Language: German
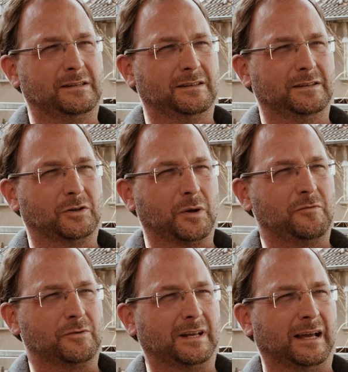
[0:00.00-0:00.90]
in die, in die
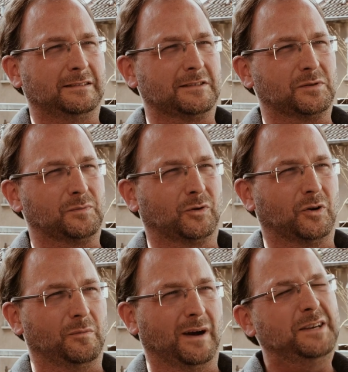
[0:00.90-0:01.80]
Köpfe und Herzen zu
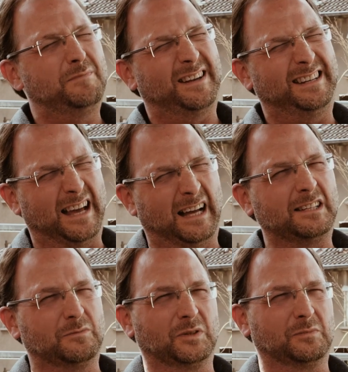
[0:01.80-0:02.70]
bekommen. Eigentlich mehr in die
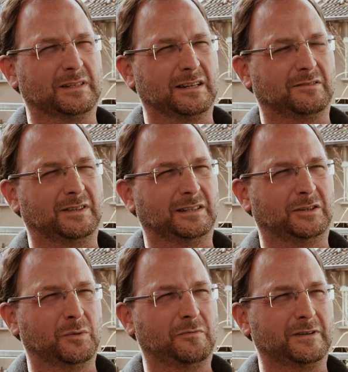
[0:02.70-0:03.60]
Herzen, muss man sagen, weil
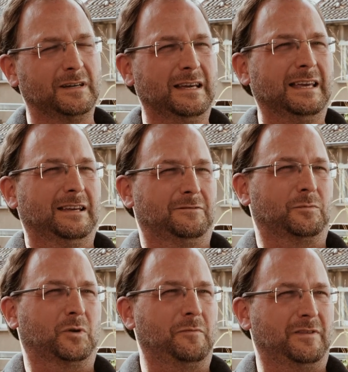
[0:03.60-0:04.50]
die Köpfe,
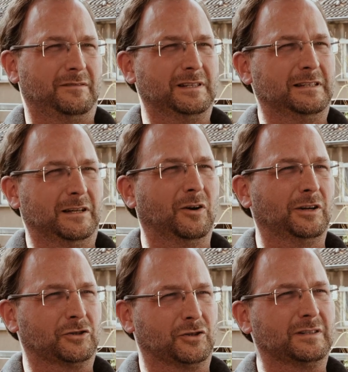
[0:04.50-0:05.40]
vom Kopf her wissen die
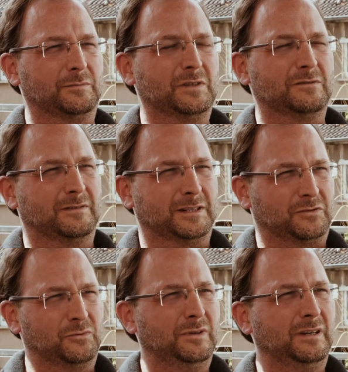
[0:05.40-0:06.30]
Leute schon, sie müssen
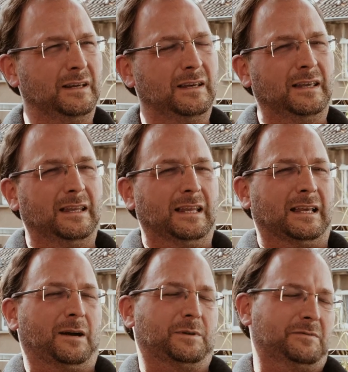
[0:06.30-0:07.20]
was tun,
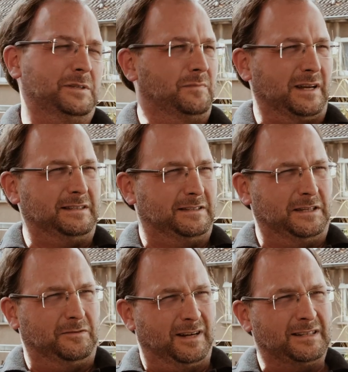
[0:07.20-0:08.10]
aber sie wissen
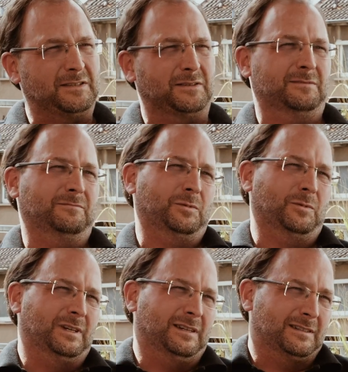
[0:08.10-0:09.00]
meistens nicht was
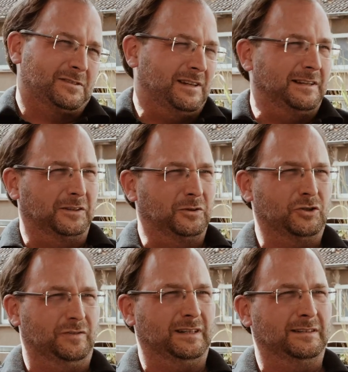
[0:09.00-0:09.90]
oder es fällt dann
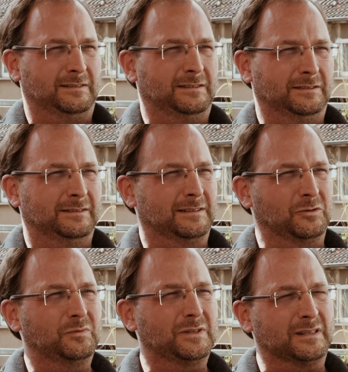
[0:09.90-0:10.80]
doch schwer,
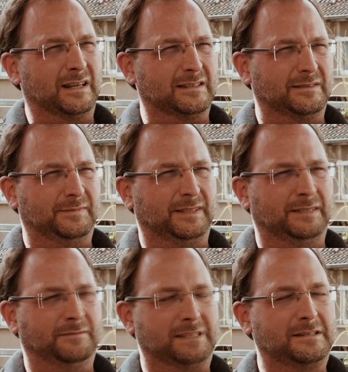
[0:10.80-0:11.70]
das, umzusetzen.
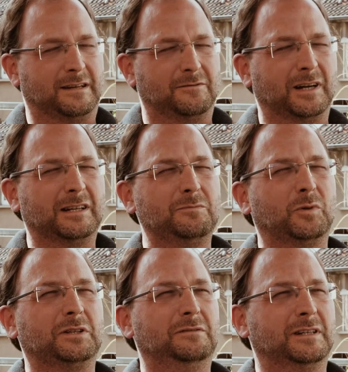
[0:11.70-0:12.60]
Was ich dann
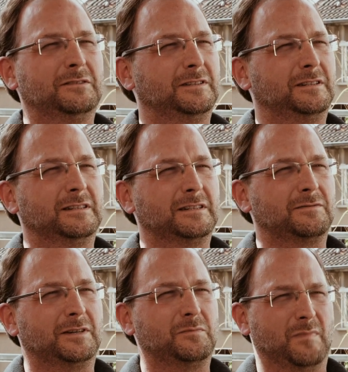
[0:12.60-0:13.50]
wirklich motivierend finde,
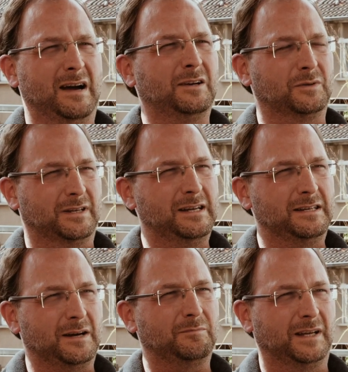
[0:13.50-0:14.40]
ist, wenn ich merke, okay,
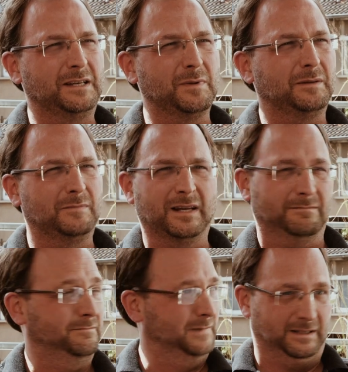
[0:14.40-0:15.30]
ich habe da jemanden,
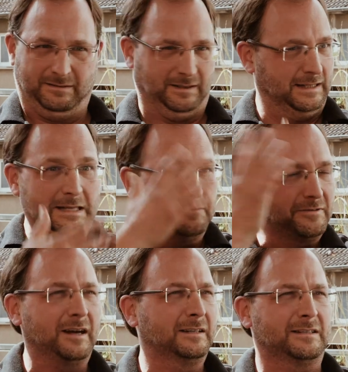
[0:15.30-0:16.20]
der mit
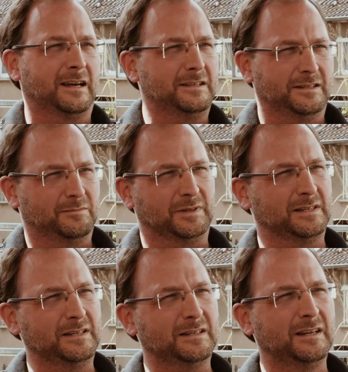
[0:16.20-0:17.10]
riesen Fragezeichen im
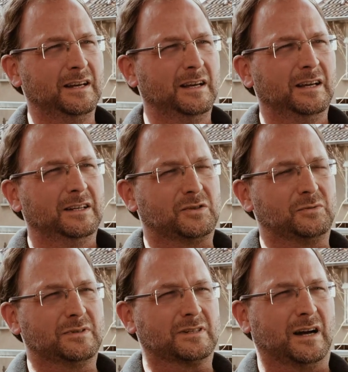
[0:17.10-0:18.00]
Gesicht
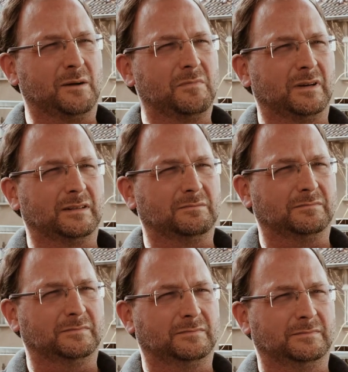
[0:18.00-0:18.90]
zu uns kam,
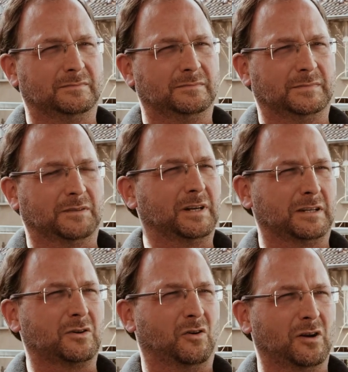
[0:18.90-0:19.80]
ähm, dann
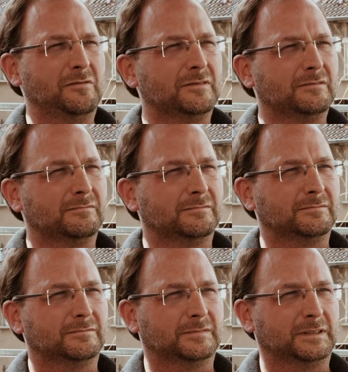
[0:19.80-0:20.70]
wirklich geholfen,
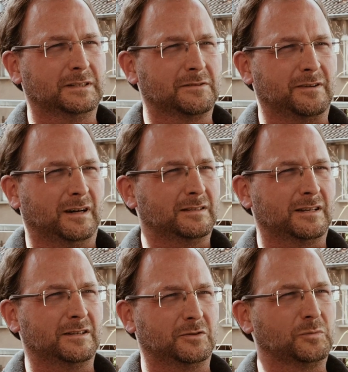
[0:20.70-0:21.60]
diese
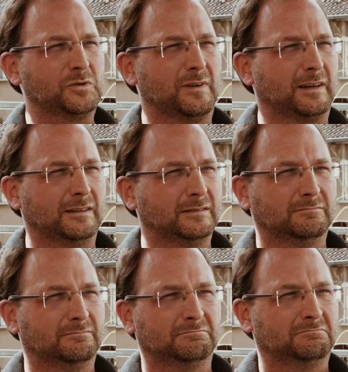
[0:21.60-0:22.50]
Fragezeichen
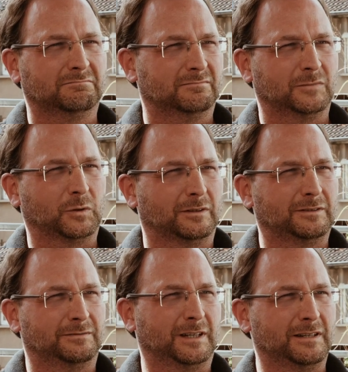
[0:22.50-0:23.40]
umzuwandeln
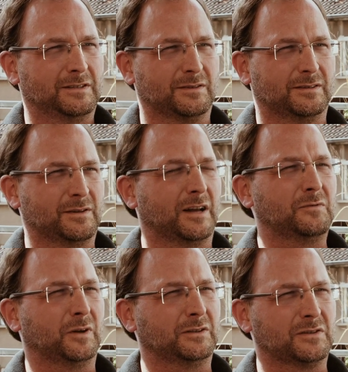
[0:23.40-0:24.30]
und wirklich zu, zu,
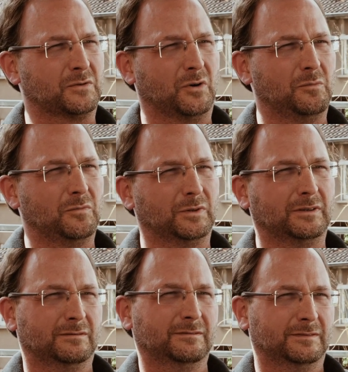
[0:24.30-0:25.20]
Antworten zu kommen
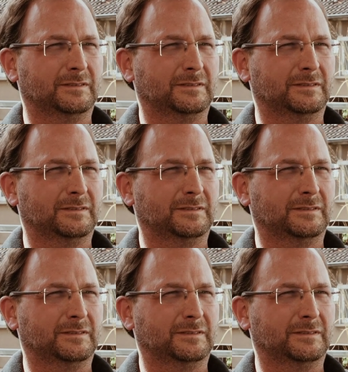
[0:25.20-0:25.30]
und